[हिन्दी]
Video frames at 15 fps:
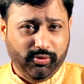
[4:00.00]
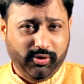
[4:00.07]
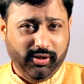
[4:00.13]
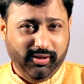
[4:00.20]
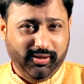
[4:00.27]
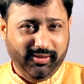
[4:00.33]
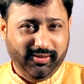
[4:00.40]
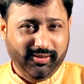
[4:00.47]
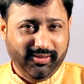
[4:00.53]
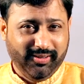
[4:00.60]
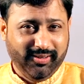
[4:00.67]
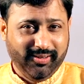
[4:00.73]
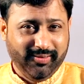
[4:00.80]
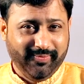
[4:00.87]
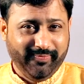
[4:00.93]
होगी
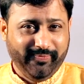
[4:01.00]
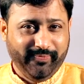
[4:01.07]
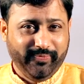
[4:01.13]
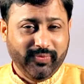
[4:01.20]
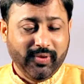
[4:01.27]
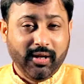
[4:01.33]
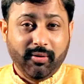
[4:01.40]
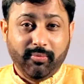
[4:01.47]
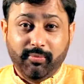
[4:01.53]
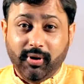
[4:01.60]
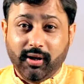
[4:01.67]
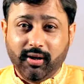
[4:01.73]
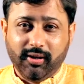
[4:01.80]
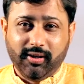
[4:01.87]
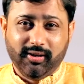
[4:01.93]

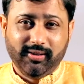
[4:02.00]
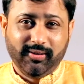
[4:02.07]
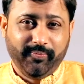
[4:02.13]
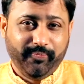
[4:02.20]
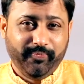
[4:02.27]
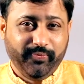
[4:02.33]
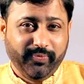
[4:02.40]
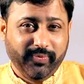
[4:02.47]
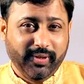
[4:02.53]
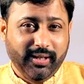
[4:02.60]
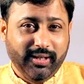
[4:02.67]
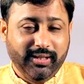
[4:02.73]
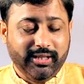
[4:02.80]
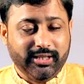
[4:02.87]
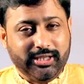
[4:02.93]
मगर
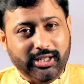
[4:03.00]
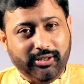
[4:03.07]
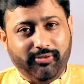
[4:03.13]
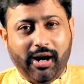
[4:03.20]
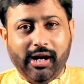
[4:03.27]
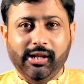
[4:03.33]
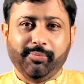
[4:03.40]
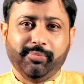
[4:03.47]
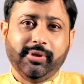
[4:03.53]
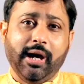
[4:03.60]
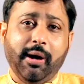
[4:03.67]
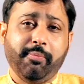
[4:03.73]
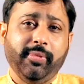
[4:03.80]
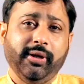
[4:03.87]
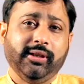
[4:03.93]
ये सवाल अपने
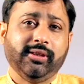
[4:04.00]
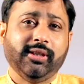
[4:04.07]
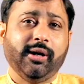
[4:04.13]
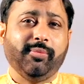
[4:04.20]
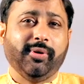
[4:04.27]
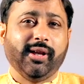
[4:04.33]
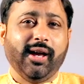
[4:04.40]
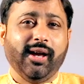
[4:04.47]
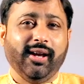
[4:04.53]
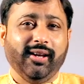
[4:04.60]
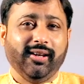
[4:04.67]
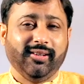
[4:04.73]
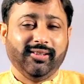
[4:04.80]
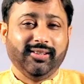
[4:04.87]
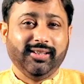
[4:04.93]
आप में इतना बड़ा
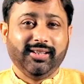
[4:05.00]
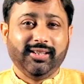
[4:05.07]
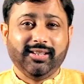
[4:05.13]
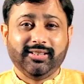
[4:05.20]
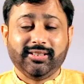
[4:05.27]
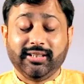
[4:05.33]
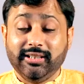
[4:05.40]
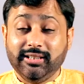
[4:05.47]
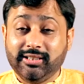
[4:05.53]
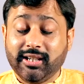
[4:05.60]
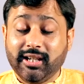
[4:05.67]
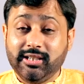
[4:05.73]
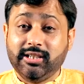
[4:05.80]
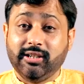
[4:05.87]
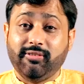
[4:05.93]
है कि इस,
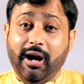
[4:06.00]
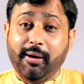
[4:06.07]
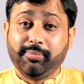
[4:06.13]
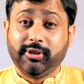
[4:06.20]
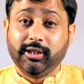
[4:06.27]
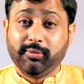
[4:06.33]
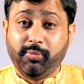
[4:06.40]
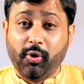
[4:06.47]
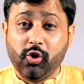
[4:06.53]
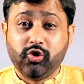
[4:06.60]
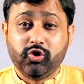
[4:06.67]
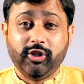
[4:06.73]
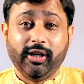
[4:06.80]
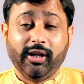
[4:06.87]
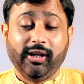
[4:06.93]
इसके जवाब तक
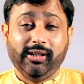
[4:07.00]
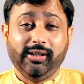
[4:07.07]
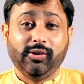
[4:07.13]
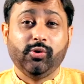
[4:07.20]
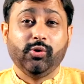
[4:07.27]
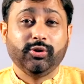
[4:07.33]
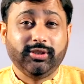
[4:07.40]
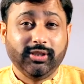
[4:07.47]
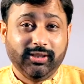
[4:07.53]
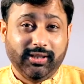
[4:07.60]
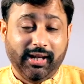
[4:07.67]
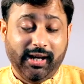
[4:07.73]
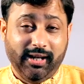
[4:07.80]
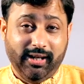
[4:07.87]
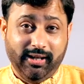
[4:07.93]
पहुंचने के लिए हो
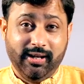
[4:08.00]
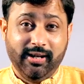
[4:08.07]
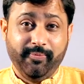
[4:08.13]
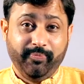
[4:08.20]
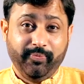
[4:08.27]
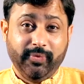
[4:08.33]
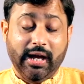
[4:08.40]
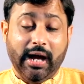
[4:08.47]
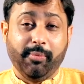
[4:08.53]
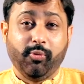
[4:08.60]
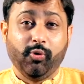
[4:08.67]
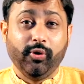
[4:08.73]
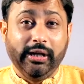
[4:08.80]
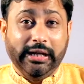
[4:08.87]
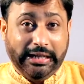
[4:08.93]
सकता है
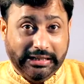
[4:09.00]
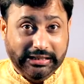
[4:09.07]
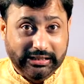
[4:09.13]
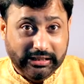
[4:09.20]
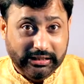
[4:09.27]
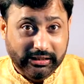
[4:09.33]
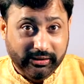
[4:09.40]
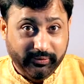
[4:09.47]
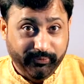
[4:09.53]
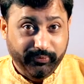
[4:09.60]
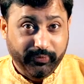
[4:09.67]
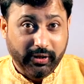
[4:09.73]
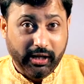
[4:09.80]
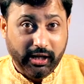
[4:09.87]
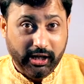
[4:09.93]
आपको एक दिन
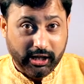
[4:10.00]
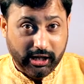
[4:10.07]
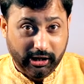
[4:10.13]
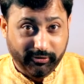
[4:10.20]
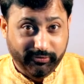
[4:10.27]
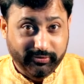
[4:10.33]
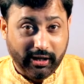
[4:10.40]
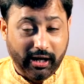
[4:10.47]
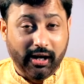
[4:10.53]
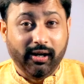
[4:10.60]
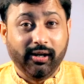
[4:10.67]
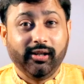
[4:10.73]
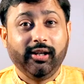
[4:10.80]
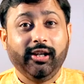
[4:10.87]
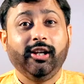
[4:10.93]
एक हफ्ता
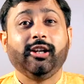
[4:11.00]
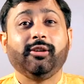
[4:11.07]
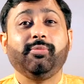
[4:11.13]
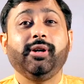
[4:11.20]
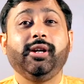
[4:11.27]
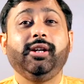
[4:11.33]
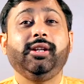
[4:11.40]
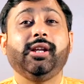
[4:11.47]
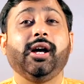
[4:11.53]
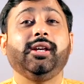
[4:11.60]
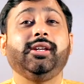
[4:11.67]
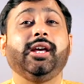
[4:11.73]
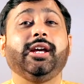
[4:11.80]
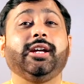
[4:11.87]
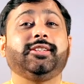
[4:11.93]
एक महीना
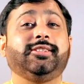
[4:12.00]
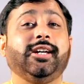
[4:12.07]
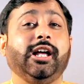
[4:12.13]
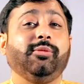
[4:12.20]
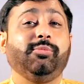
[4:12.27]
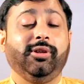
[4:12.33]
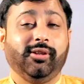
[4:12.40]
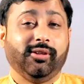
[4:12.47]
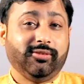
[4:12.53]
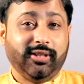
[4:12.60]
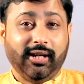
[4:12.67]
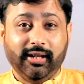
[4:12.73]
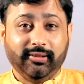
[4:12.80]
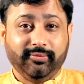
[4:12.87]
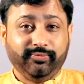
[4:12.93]
या एक साल भी लग
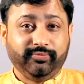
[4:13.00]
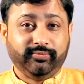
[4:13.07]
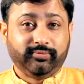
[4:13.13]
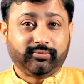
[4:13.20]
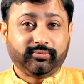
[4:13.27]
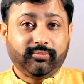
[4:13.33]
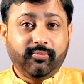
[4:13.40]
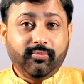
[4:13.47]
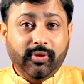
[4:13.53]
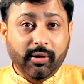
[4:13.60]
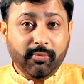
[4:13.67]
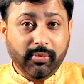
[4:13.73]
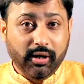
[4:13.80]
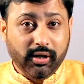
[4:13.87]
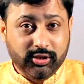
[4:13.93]

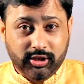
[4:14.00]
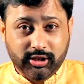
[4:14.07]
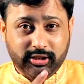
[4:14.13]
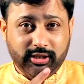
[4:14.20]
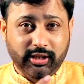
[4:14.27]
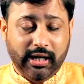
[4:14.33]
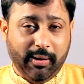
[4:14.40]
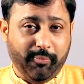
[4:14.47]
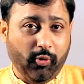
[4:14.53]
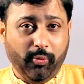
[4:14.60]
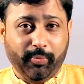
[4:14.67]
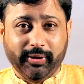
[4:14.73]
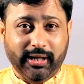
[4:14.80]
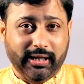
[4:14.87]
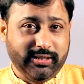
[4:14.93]
जाए मगर जिस दिन
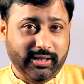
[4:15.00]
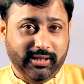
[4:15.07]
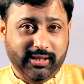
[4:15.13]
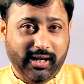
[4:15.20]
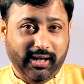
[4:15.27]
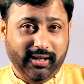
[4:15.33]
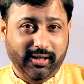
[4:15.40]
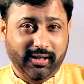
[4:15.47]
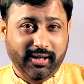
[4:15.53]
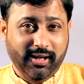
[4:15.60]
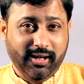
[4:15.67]
आपको पता चल जाए